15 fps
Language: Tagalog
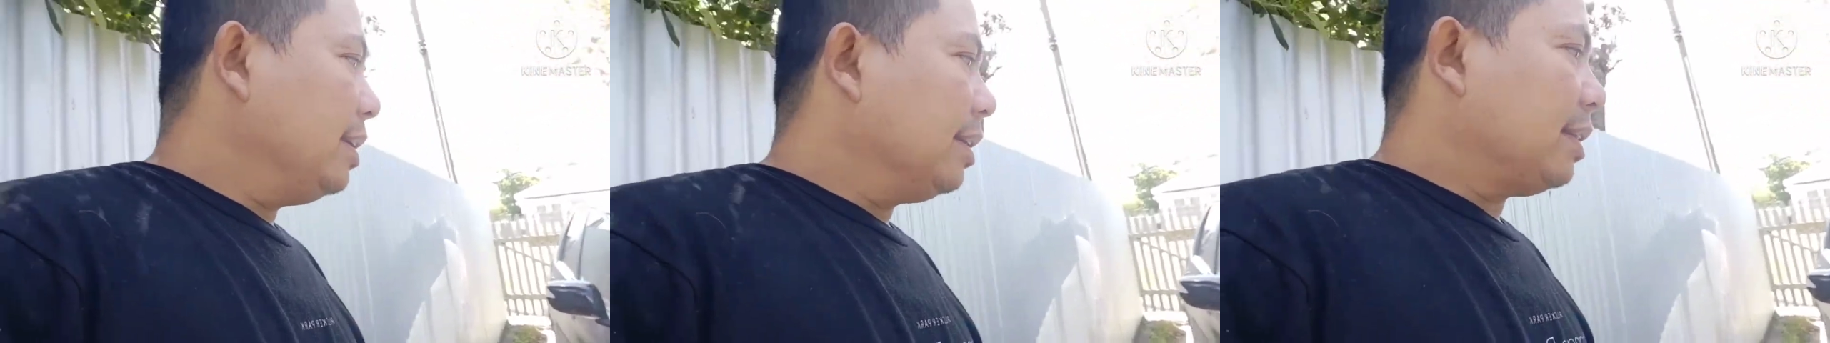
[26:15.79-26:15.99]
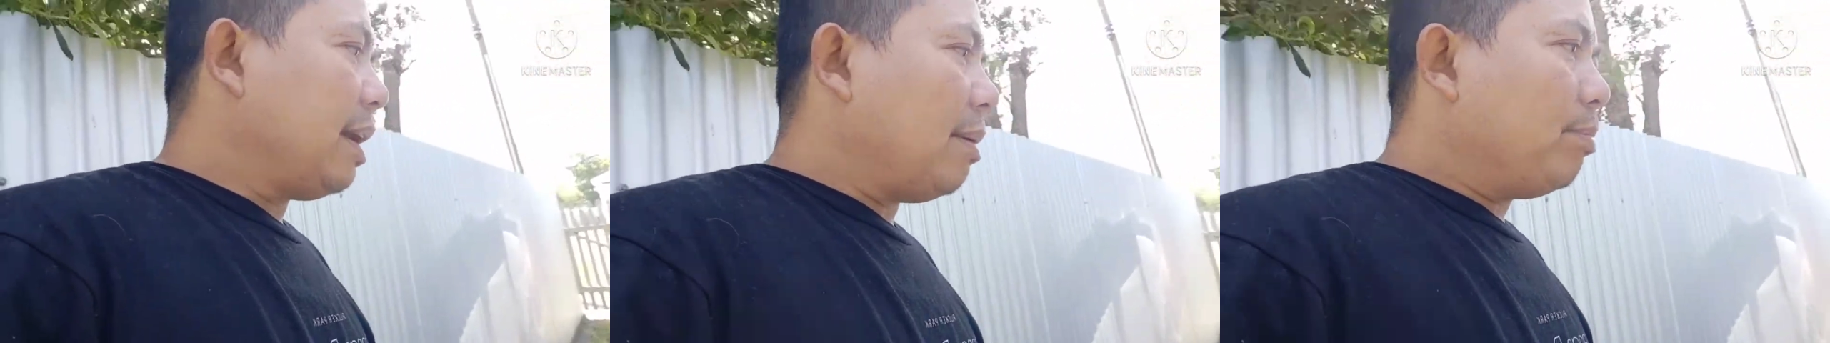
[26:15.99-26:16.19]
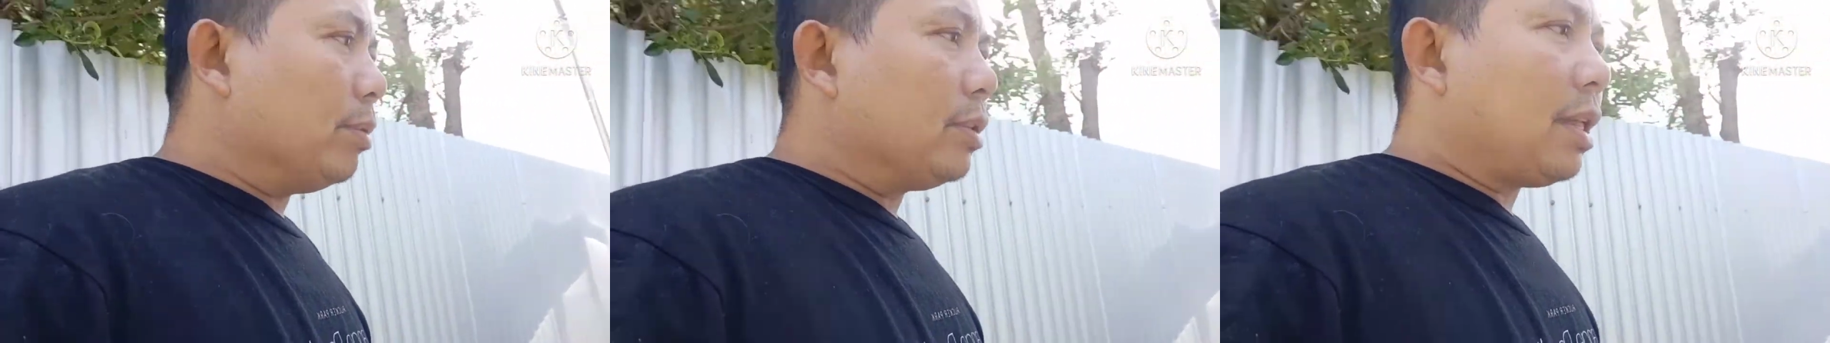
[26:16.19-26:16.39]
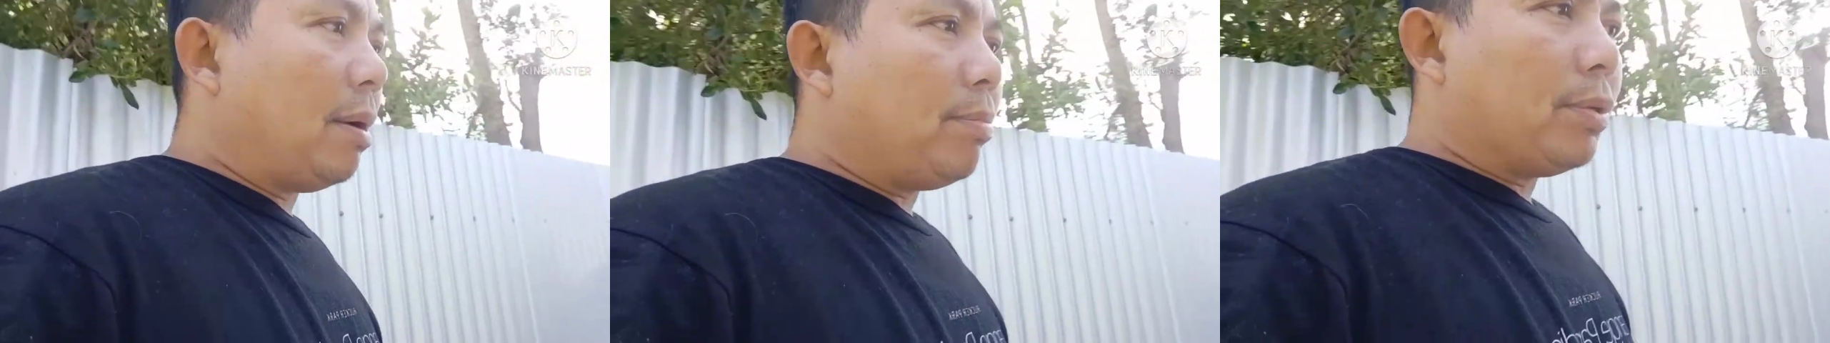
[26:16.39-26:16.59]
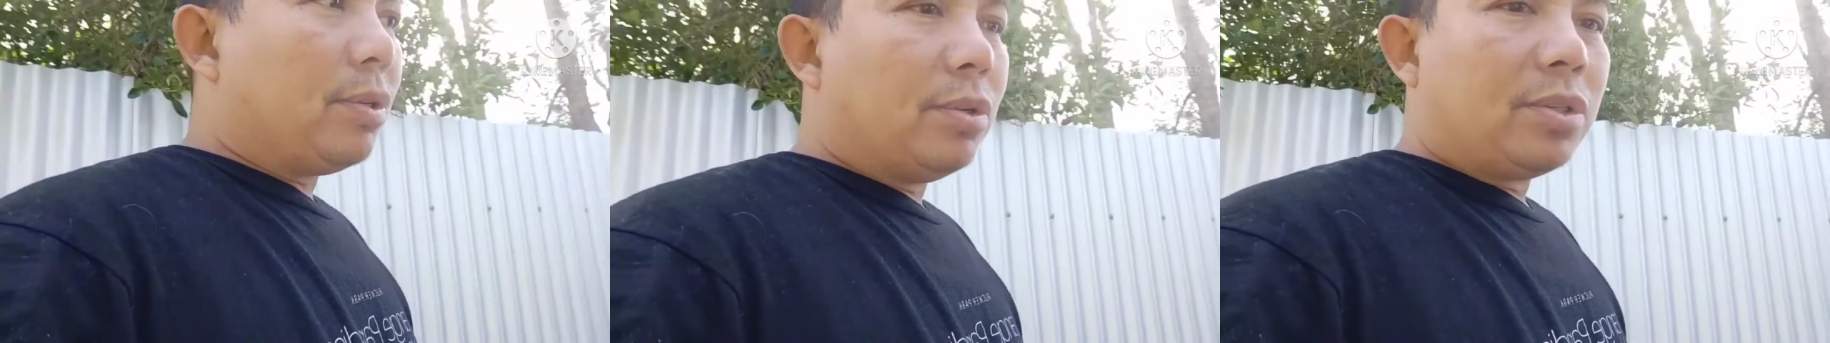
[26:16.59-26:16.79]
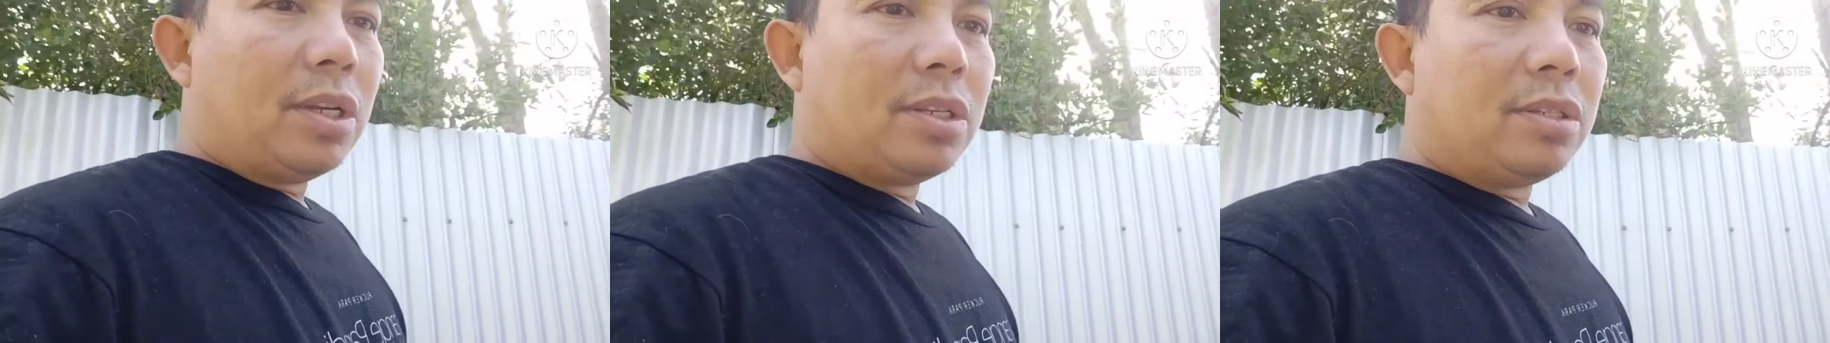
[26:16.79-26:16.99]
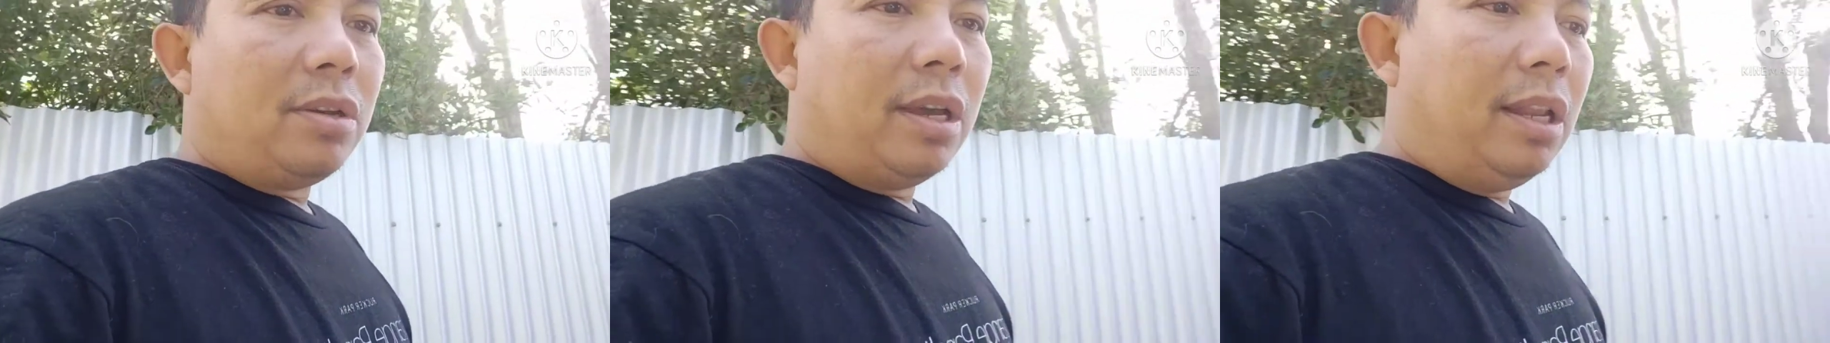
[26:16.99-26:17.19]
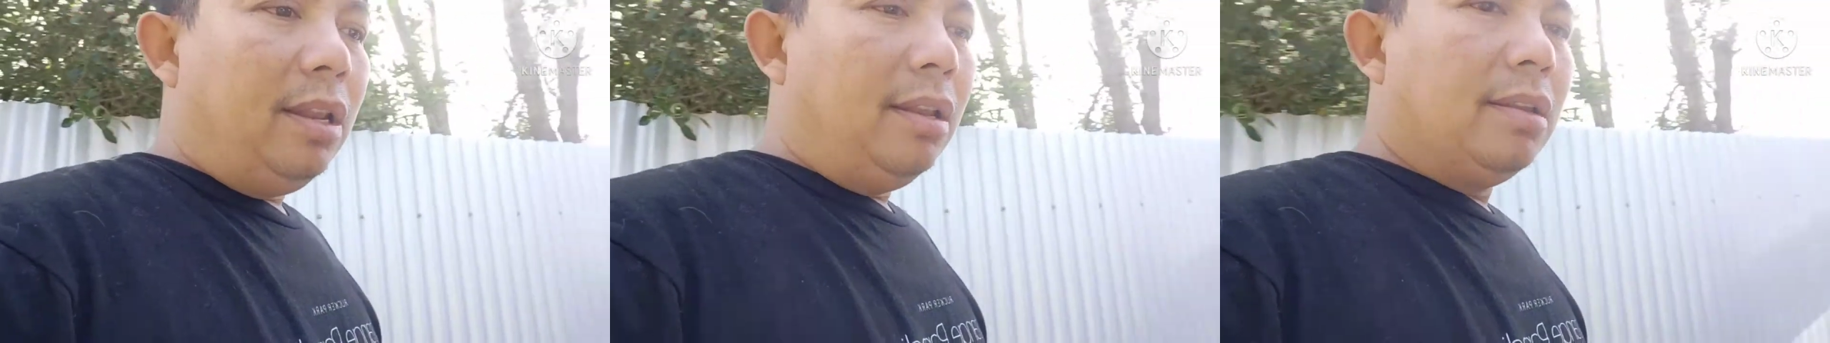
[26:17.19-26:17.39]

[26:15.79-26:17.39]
tapos tapos nyo chainsail